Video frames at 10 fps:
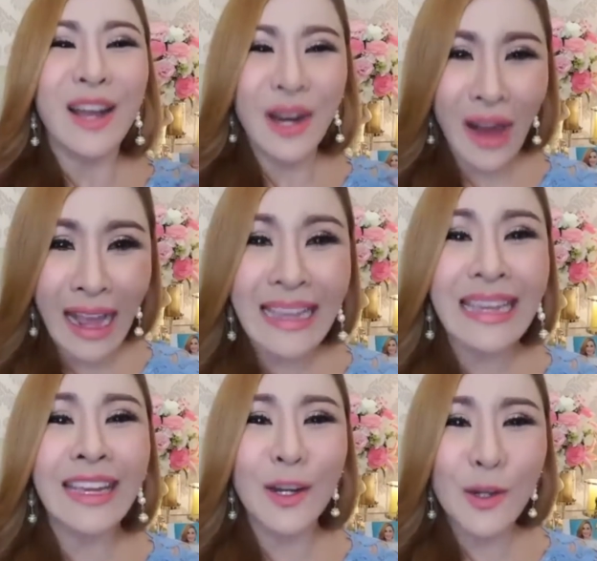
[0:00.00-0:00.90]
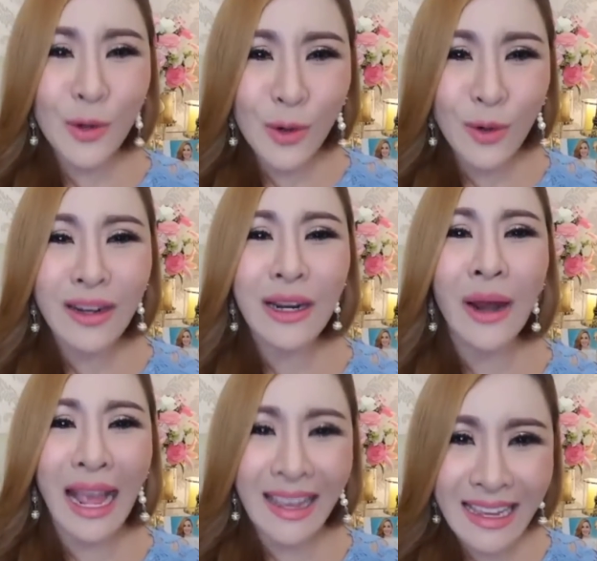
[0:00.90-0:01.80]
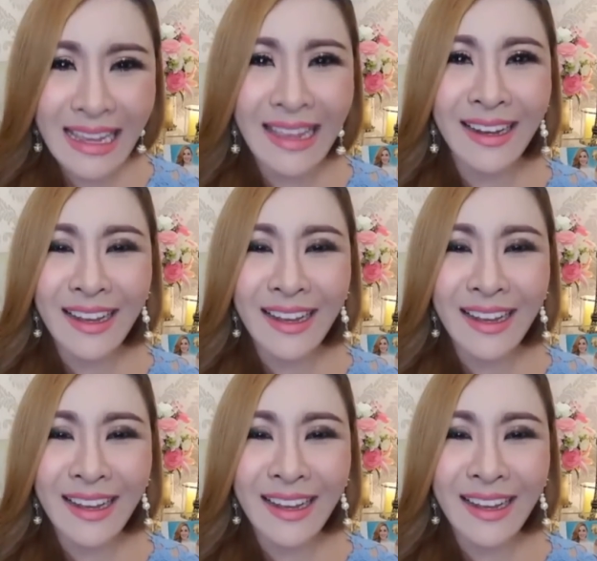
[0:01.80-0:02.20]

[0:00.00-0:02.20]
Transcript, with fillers: ใครอีกลูกใครอีก